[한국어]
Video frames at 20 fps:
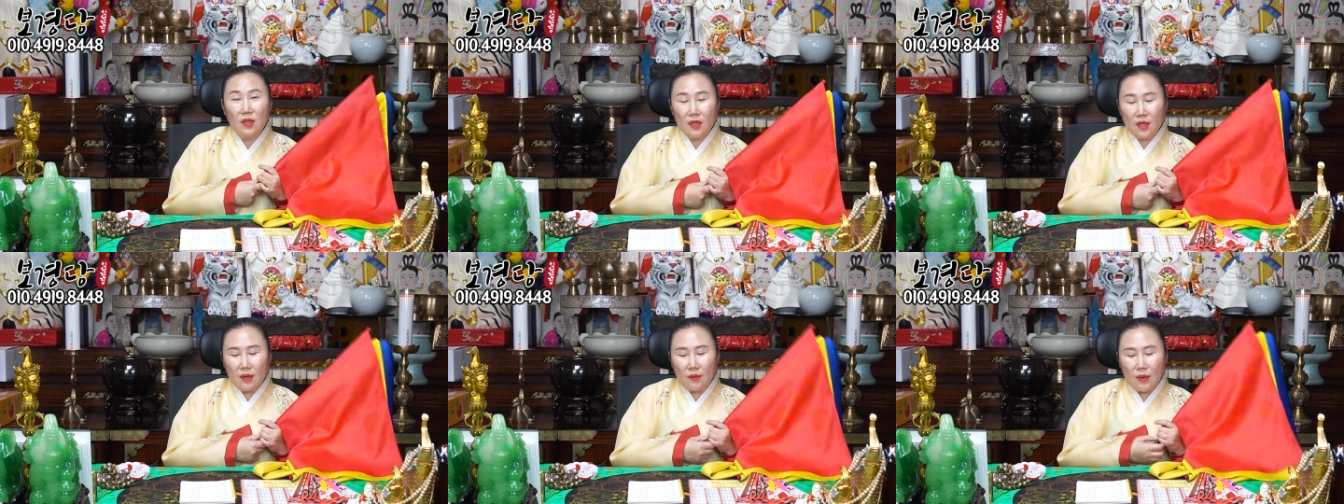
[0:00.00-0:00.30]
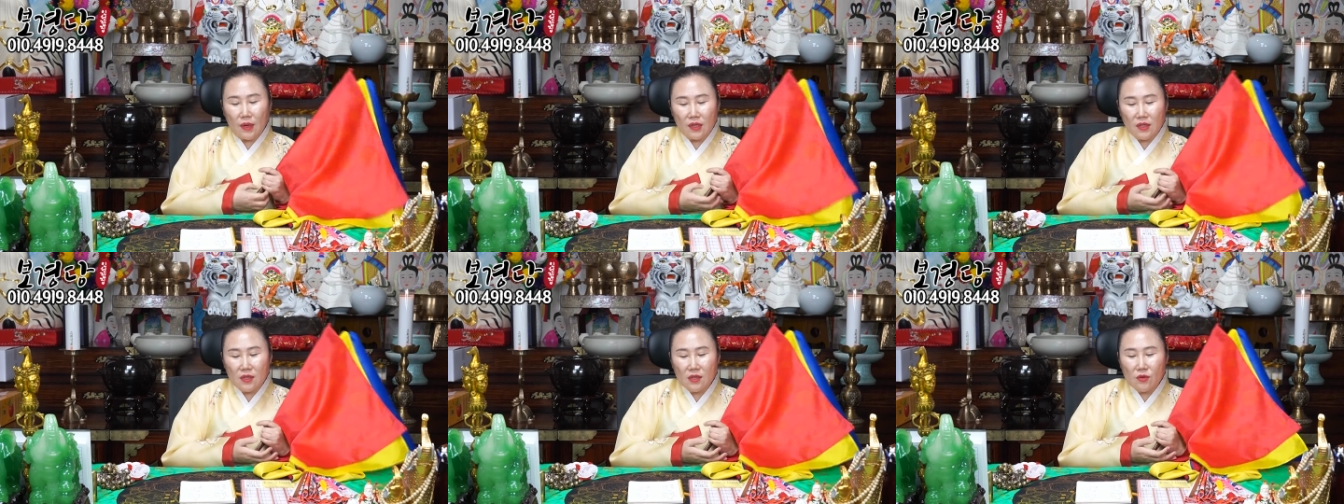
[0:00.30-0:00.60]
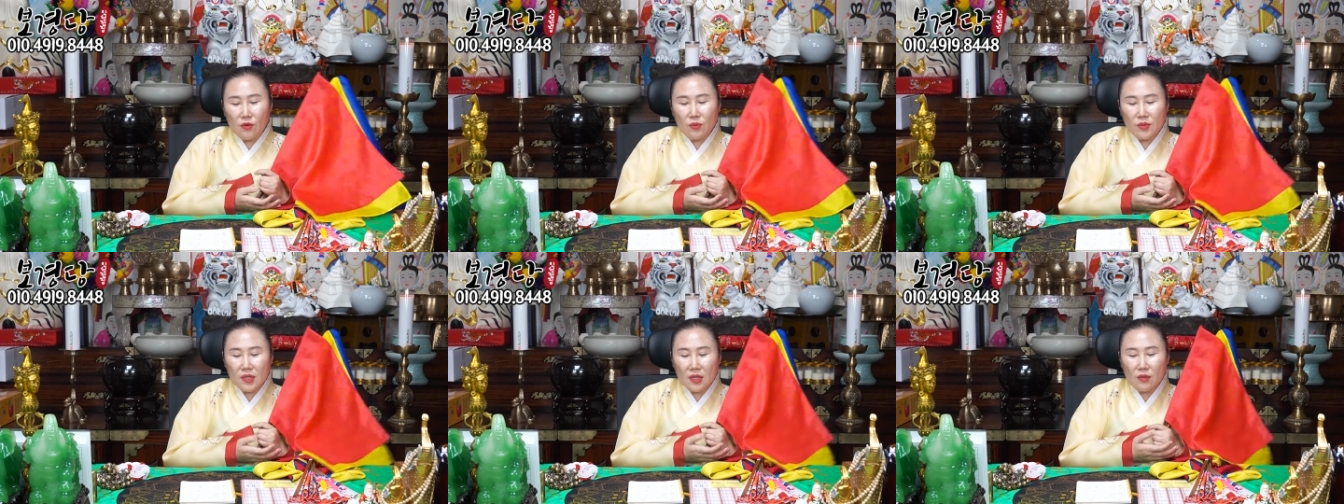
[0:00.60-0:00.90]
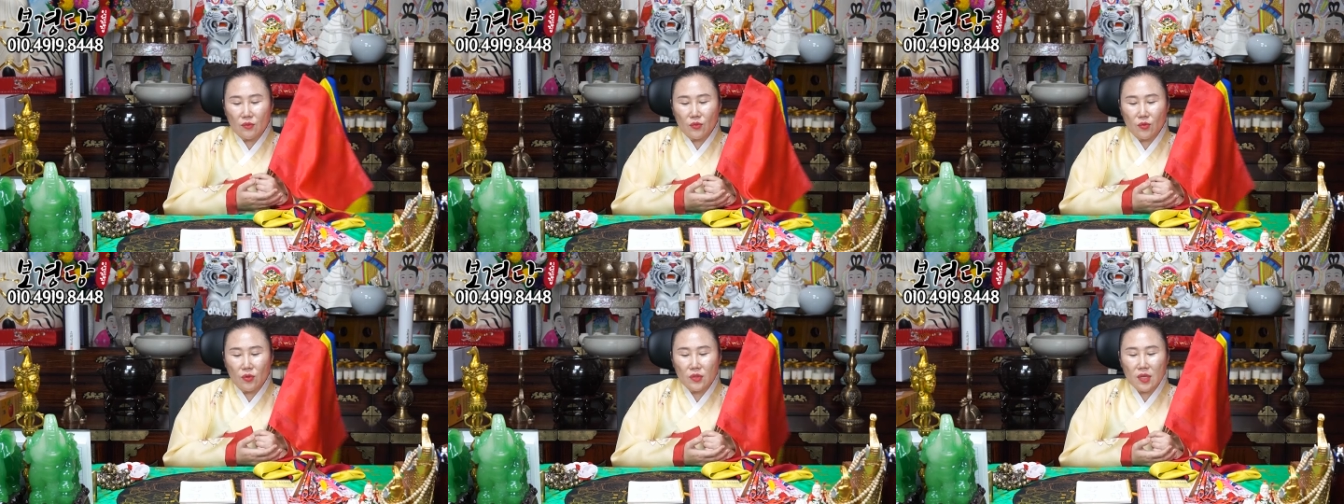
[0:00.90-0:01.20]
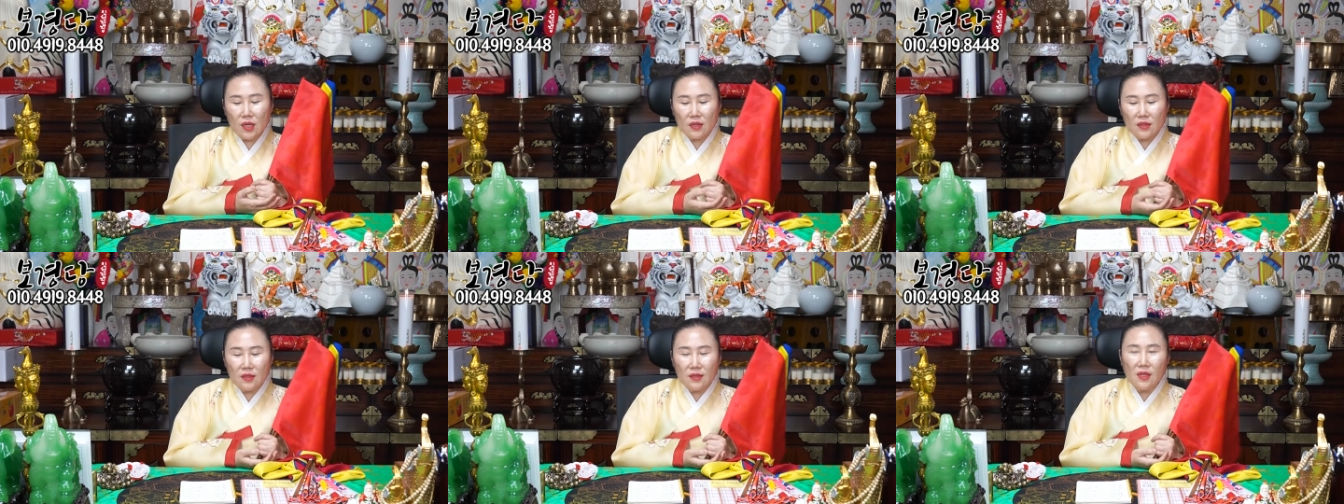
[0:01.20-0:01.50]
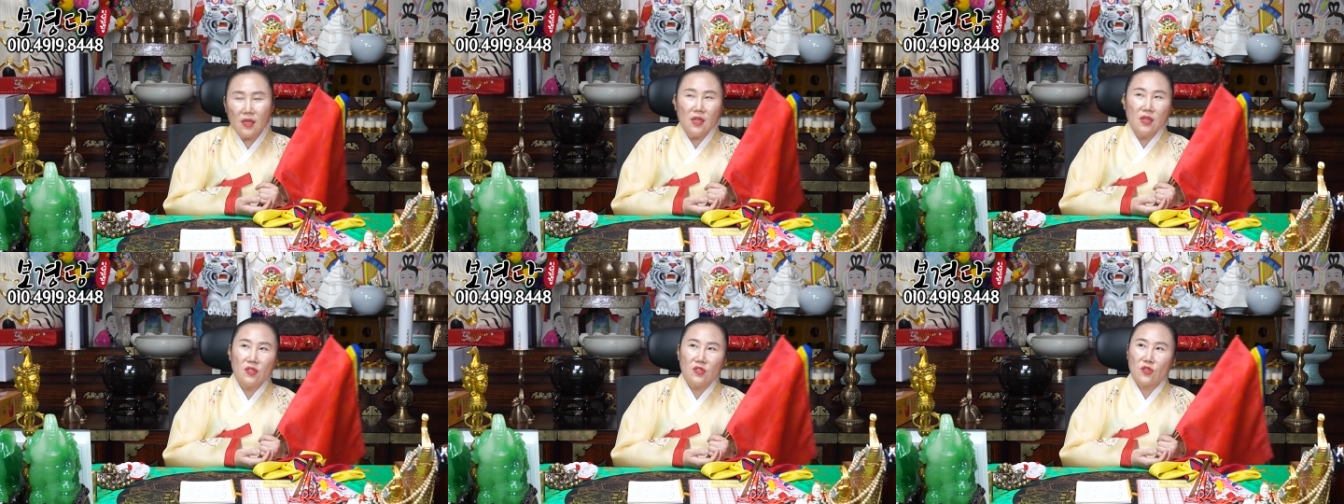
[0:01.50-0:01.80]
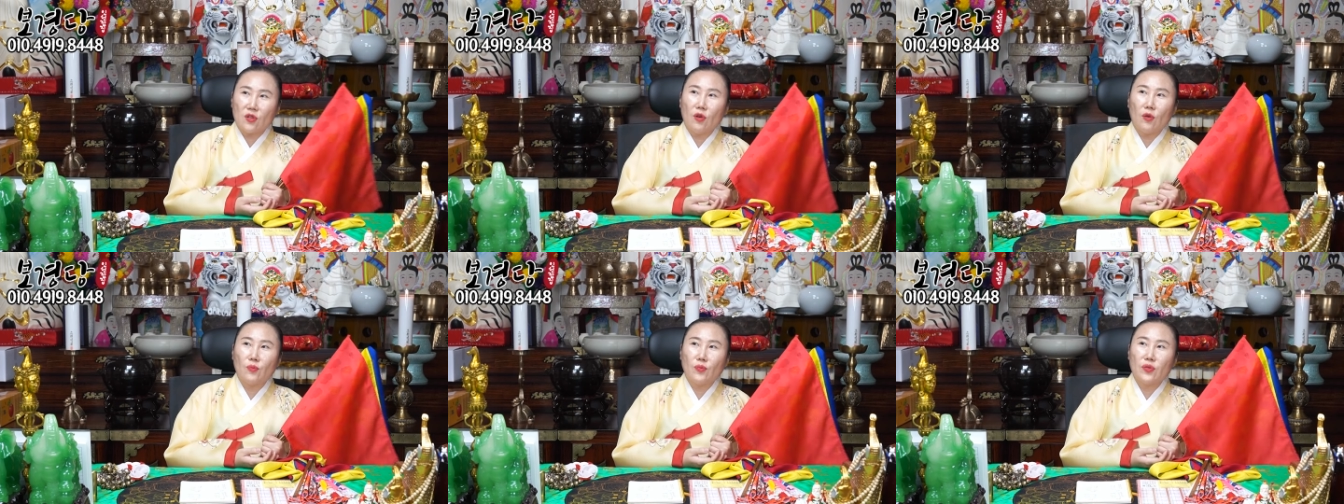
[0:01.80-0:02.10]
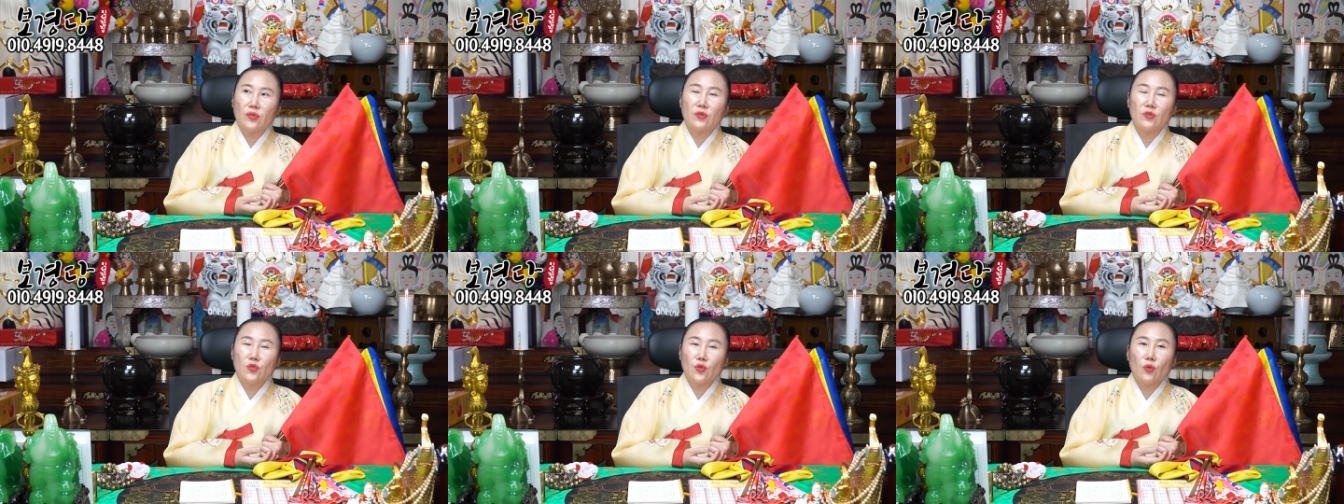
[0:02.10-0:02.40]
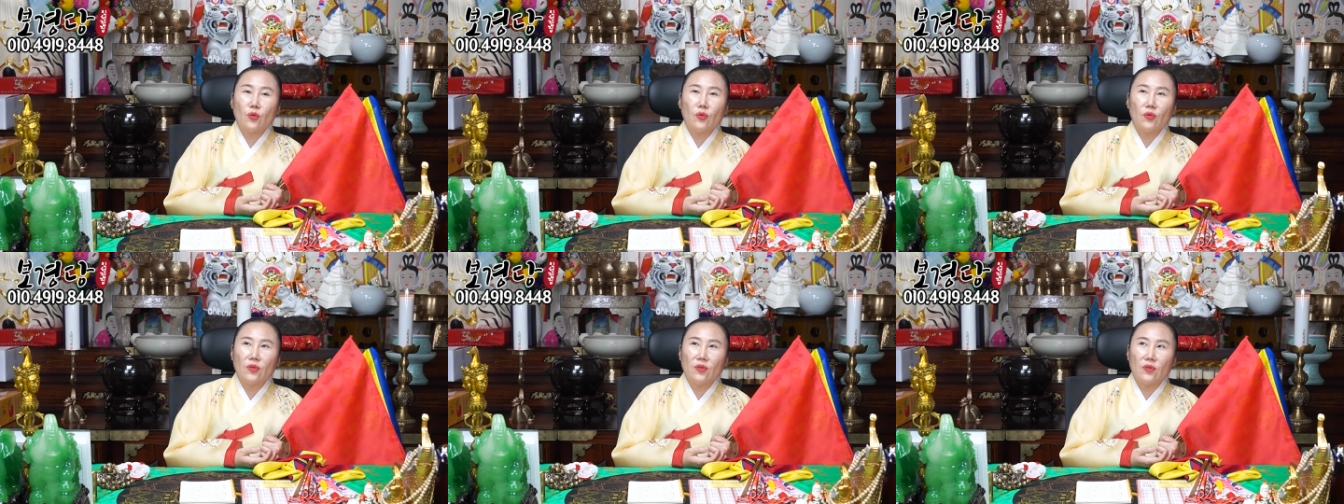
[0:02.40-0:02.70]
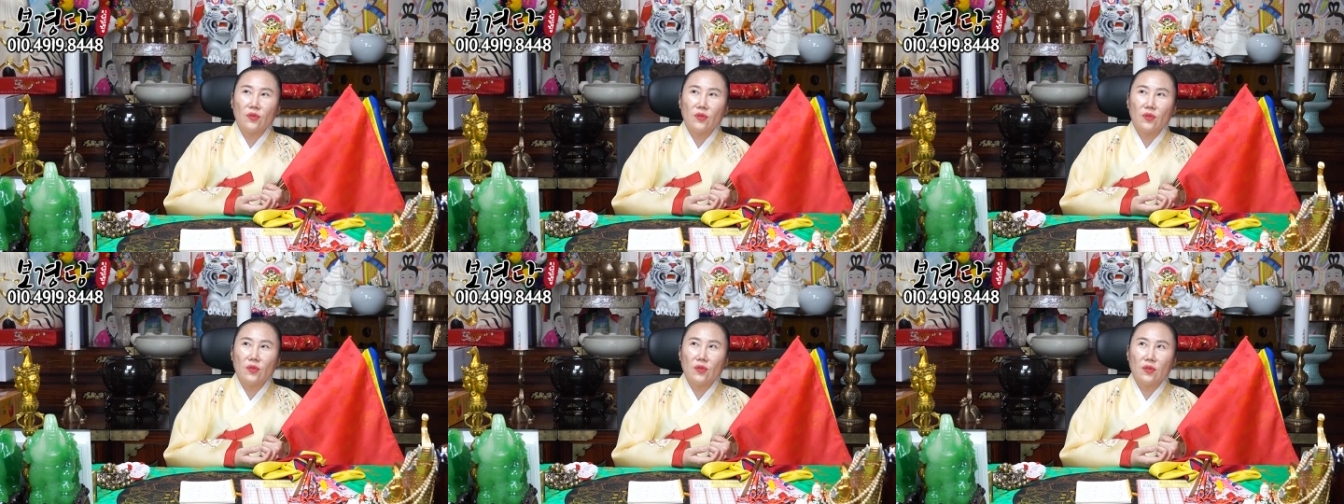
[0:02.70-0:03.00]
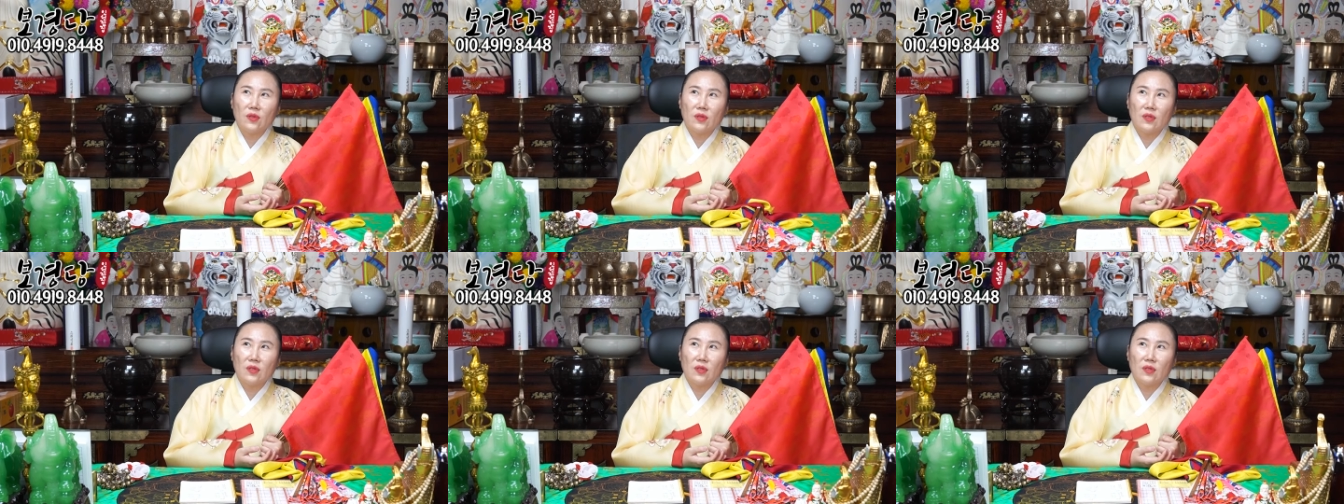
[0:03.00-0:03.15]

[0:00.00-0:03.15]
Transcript: 그러니까 47살 모호생은 저 푸른 초원은